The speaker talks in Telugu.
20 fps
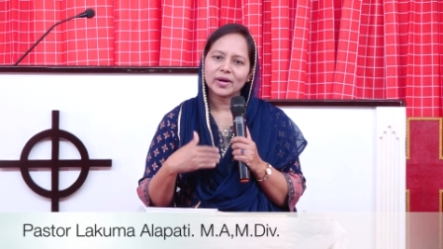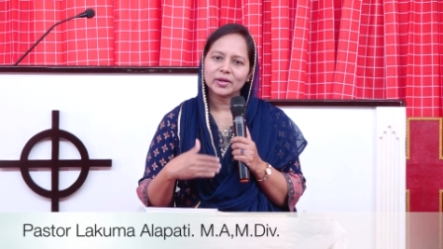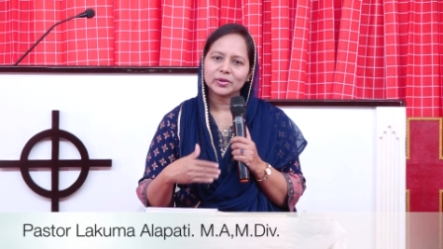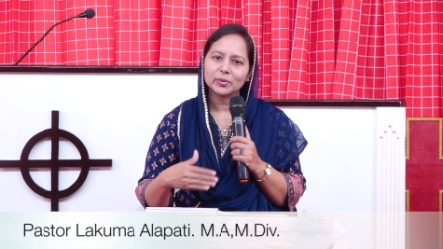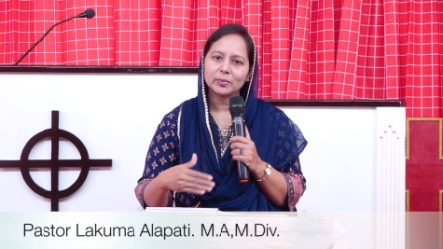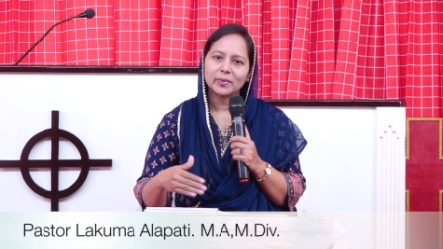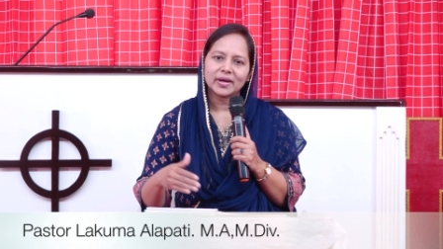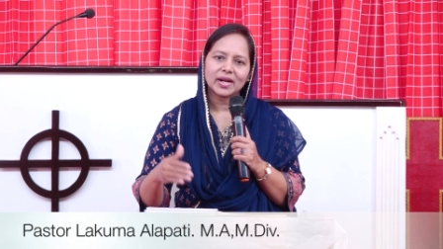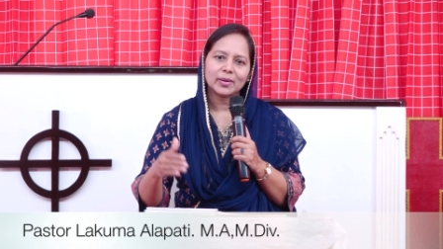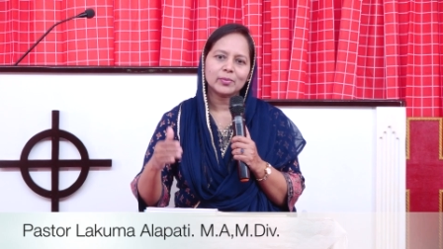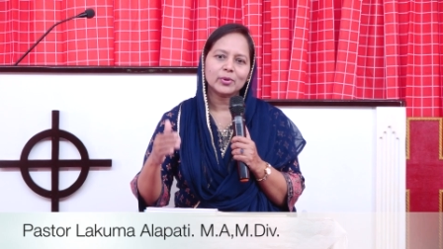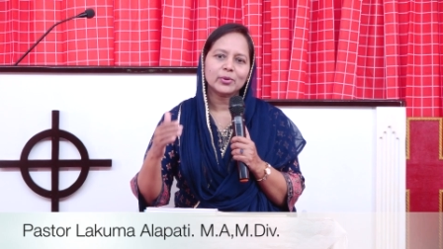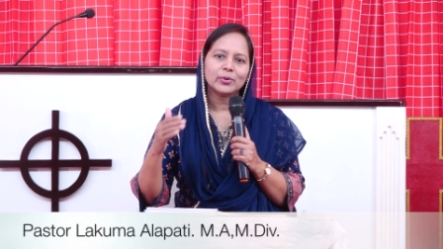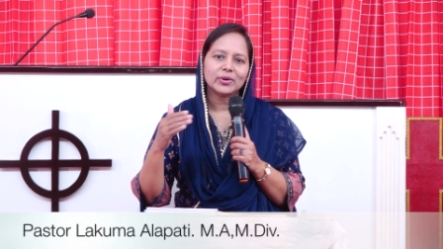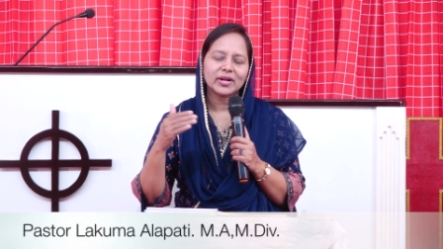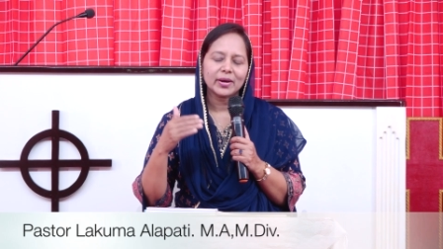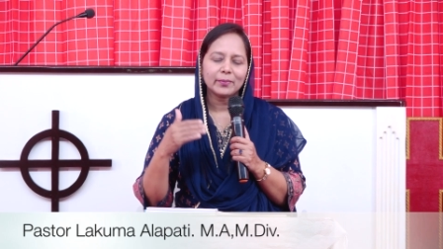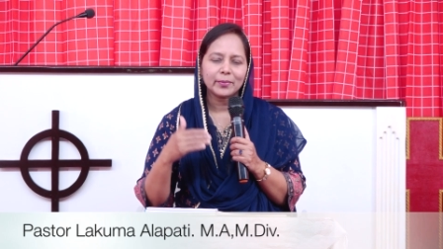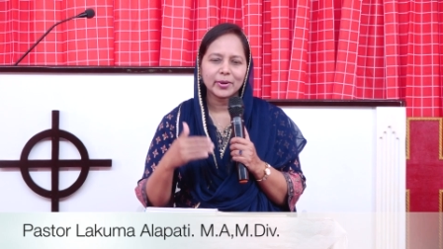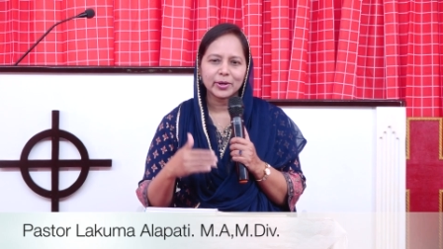పాటు మనము
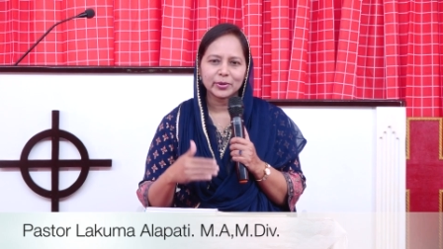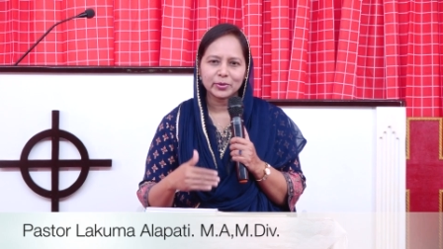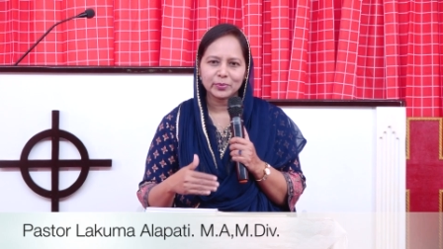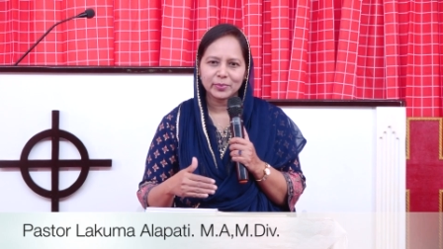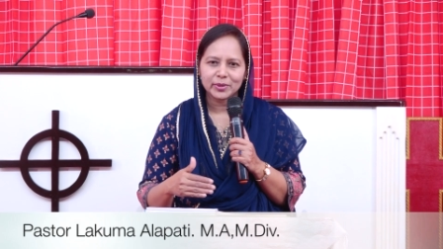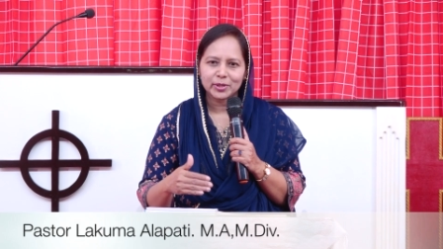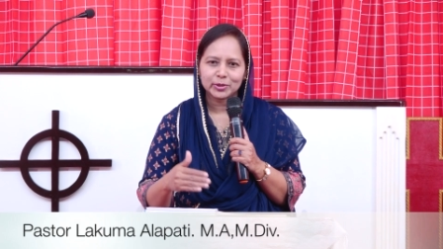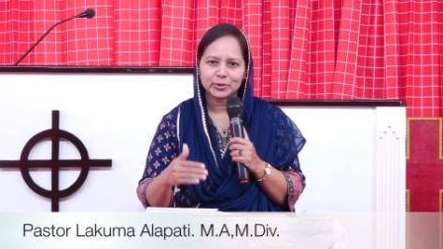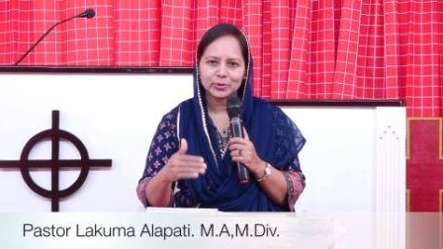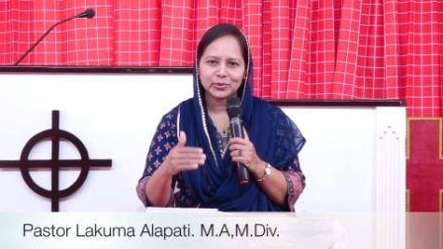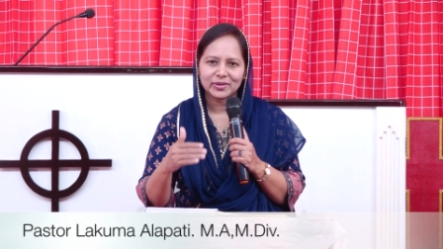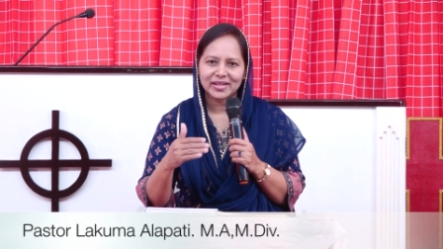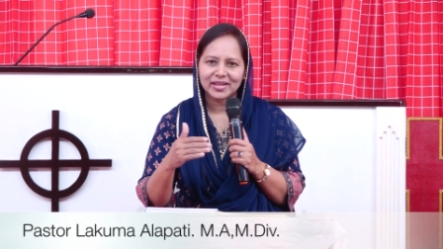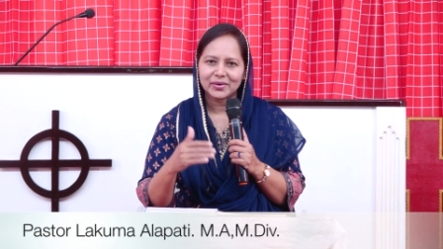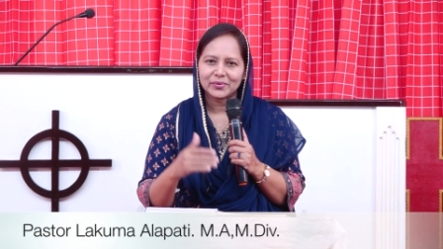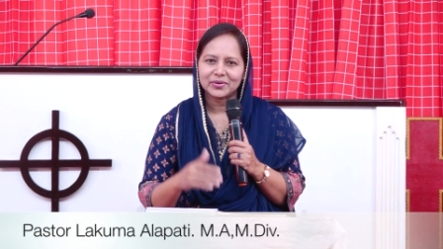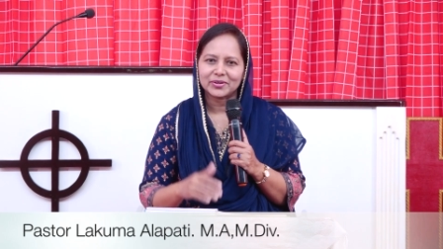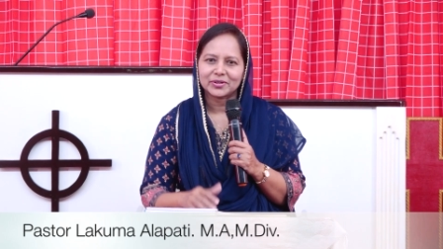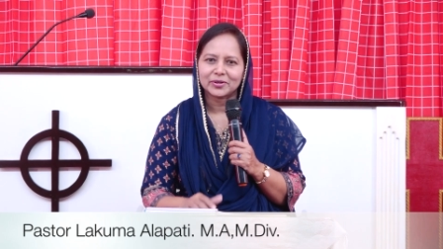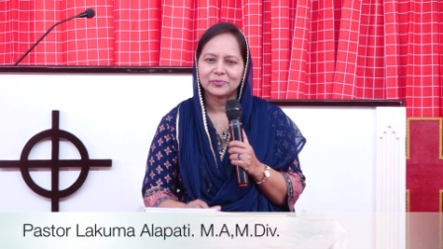కూడా పరుగు పెడుతూనే
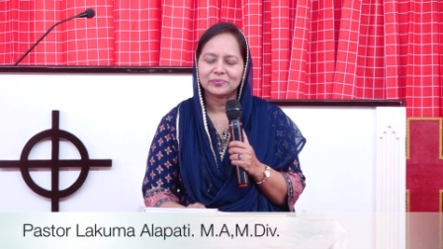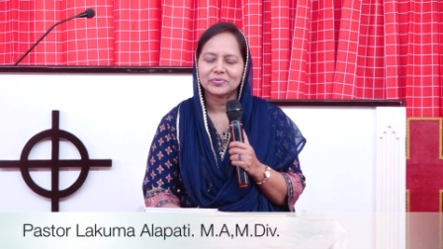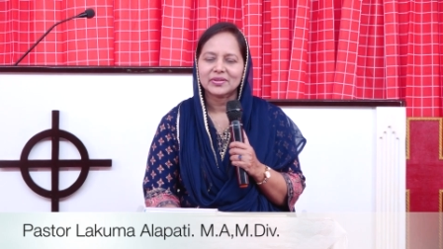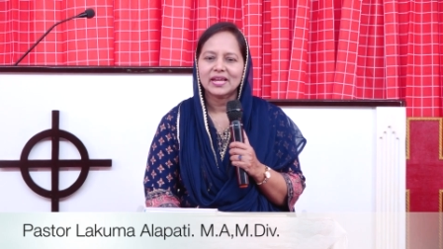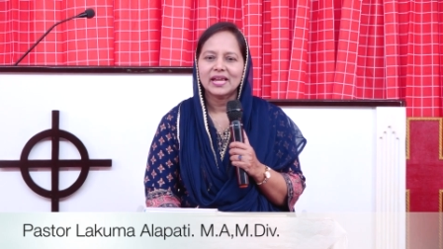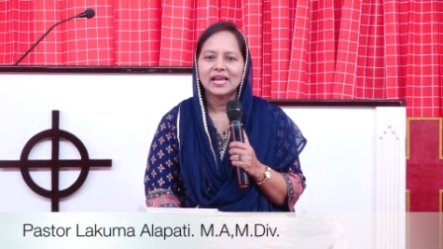ఉంటాం